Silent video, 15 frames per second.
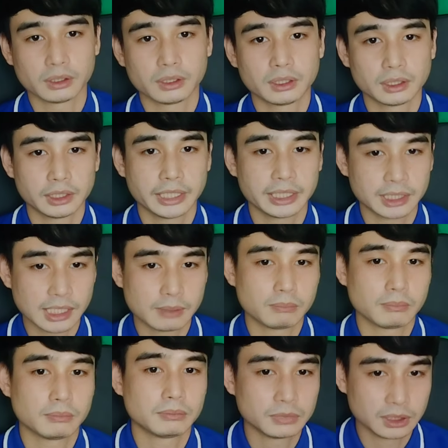แนะ
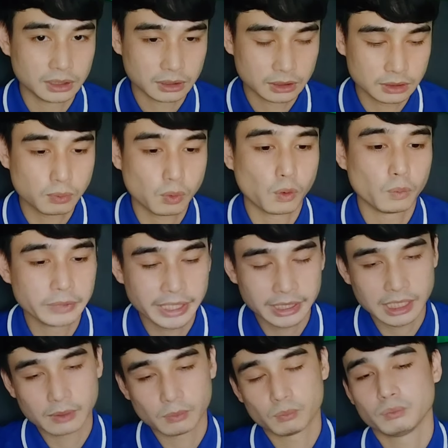นำหรือผมแนะ
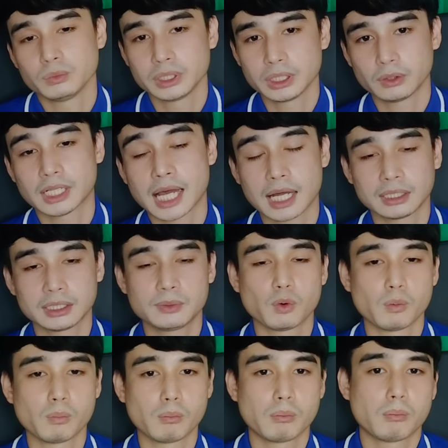นำแนวทางที่ผม
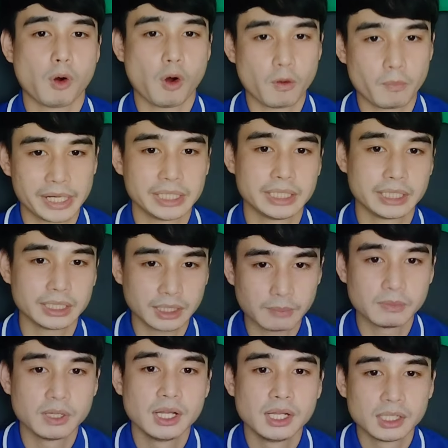บอกไปนี้นะครับ
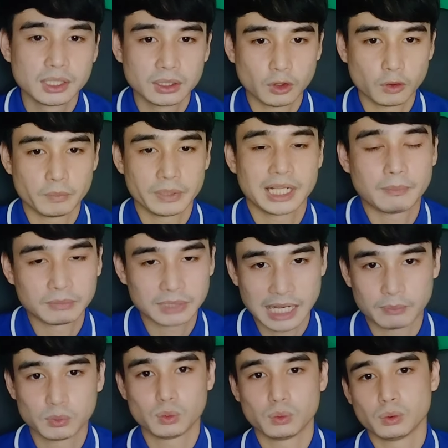ลองไปทำตามดู
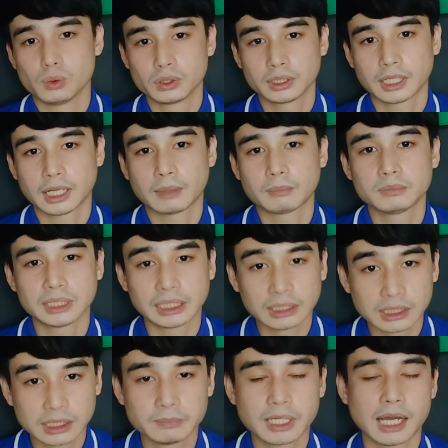นะครับอย่าลืม
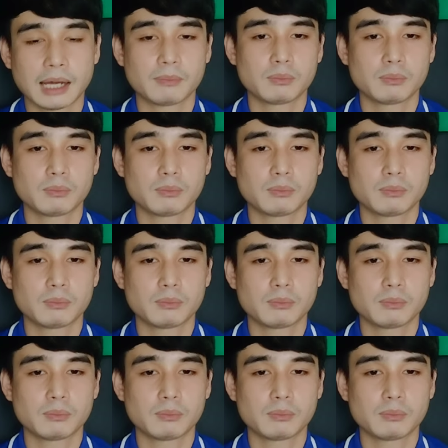นะครับ